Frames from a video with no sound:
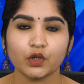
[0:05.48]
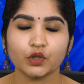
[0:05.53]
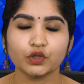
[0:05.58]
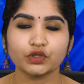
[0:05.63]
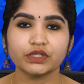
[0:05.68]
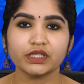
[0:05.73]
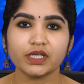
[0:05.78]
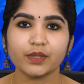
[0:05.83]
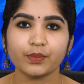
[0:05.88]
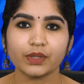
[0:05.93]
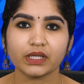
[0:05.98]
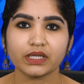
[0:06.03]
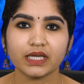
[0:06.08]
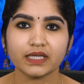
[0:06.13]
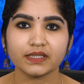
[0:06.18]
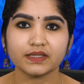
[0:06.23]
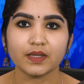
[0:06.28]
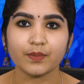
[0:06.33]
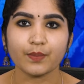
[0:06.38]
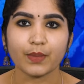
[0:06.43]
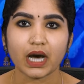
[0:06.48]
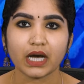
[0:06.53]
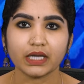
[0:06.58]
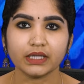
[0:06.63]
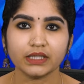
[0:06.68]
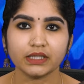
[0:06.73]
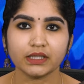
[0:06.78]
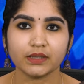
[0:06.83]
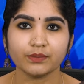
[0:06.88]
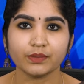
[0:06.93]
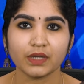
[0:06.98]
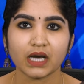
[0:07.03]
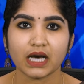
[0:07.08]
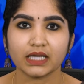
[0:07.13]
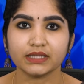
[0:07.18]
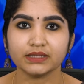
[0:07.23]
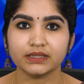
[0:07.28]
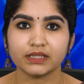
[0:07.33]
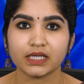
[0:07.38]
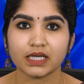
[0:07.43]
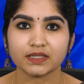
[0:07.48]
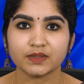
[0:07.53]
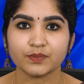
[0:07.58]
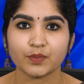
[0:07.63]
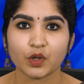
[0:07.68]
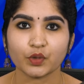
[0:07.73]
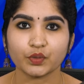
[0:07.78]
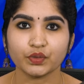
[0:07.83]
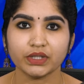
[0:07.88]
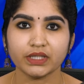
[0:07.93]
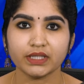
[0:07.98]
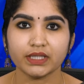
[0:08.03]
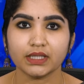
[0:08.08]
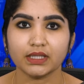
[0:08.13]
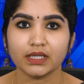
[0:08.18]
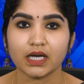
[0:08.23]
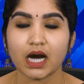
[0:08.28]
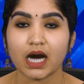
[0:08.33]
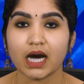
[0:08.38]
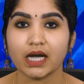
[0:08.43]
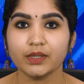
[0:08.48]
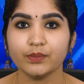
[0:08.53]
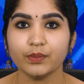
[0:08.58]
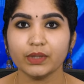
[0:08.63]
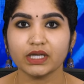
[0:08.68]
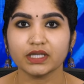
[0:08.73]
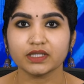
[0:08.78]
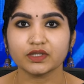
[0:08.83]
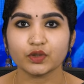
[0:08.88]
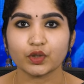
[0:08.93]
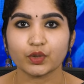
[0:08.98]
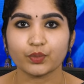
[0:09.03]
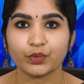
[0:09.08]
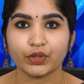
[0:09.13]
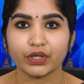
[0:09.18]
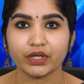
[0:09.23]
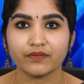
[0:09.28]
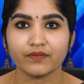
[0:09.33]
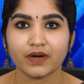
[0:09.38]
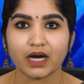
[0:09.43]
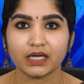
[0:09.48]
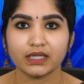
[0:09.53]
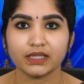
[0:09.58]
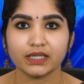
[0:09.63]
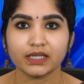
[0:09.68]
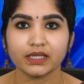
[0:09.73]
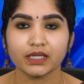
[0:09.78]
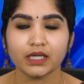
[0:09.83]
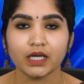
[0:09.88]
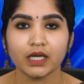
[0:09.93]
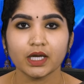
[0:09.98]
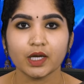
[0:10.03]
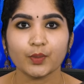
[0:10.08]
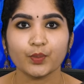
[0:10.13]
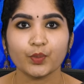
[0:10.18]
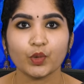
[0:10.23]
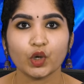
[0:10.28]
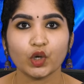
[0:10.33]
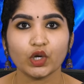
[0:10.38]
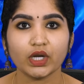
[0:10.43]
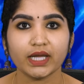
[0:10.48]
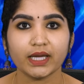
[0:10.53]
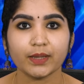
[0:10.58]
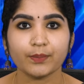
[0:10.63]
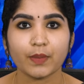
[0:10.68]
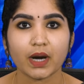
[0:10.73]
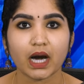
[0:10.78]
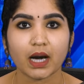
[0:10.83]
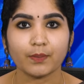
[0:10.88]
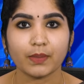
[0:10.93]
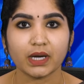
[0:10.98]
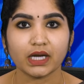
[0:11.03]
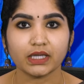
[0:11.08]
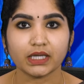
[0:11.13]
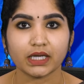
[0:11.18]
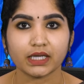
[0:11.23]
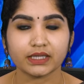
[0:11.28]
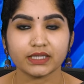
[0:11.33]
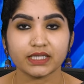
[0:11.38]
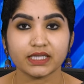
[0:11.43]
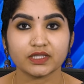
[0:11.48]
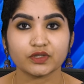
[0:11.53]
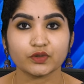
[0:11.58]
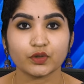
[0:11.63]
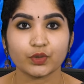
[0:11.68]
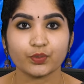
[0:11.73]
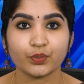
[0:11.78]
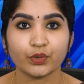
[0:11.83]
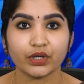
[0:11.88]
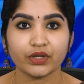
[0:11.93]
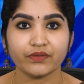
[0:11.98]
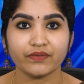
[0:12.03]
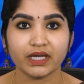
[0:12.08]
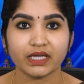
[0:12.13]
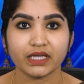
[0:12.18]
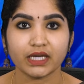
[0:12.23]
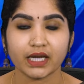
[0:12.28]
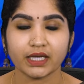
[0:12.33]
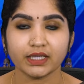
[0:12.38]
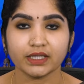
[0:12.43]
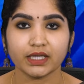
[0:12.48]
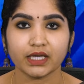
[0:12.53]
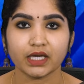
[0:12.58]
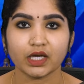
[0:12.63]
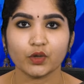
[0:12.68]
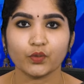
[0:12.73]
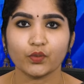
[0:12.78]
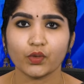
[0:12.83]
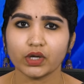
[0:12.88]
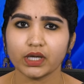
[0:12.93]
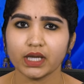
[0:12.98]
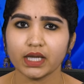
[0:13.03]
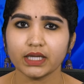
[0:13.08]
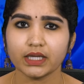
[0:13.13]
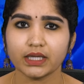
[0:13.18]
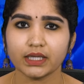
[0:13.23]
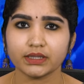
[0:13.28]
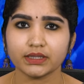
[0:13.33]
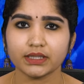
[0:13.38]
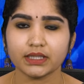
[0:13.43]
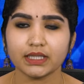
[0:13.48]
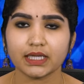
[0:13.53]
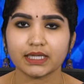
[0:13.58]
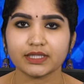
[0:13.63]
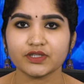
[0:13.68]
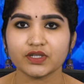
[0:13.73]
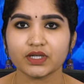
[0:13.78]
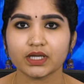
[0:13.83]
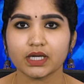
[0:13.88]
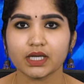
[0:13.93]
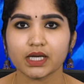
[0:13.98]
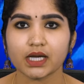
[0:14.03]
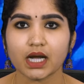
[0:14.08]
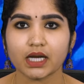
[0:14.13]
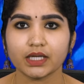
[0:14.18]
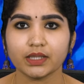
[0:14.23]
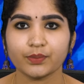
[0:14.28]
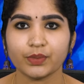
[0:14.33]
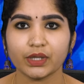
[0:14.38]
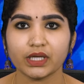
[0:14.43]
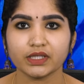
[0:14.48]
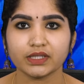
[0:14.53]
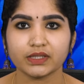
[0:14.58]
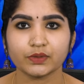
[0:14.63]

உத்தரப்பிரதேச மாநிலம் ஹத்ராஸ் பகுதியில் ஆன்மீக சொற்பொழிவாளர் போலே பாபா நடத்திய சொற்பொழிவை கேட்க ஒரே இடத்தில் லட்சக்கணக்கான பேர்